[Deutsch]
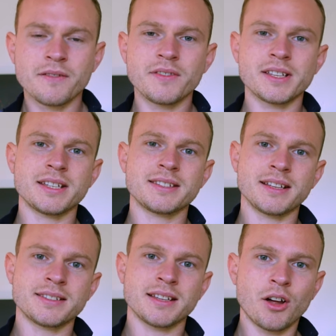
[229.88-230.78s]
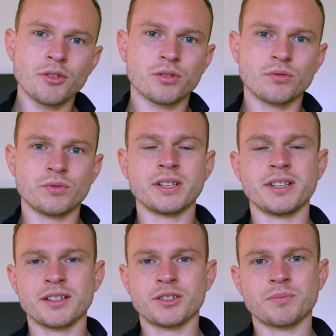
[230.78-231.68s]
Was jetzt, auch noch gut in
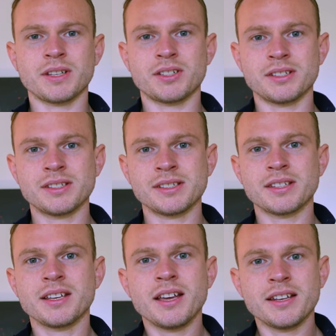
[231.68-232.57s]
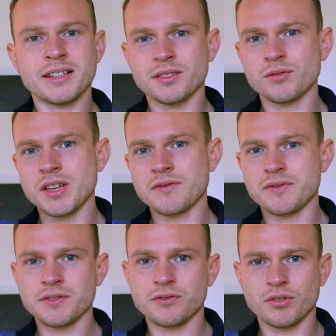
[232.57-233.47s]
den Gesprächen ist, dass du
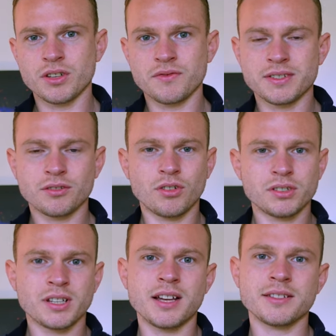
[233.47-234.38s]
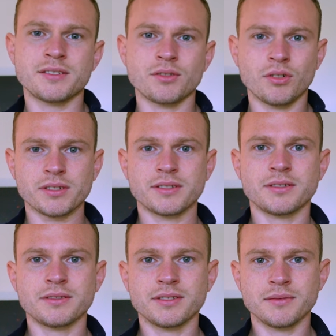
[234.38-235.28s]
irgendwie für einen gewissen Kontrast
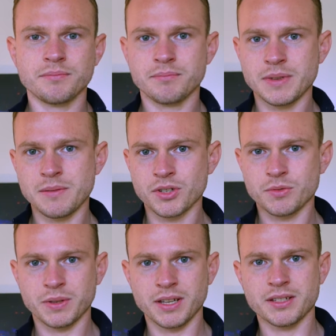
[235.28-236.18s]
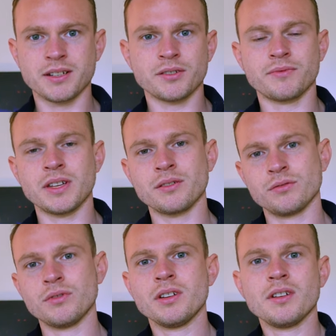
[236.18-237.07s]
sorgst im Gespräch, also wenn
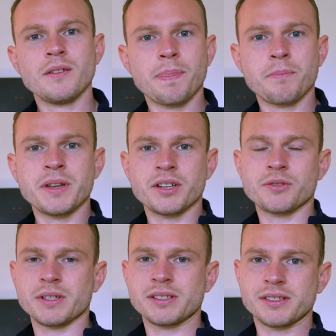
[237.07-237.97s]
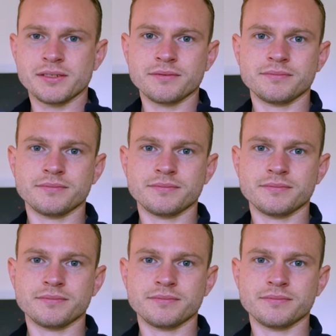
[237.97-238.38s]
du mit ihr sprichst.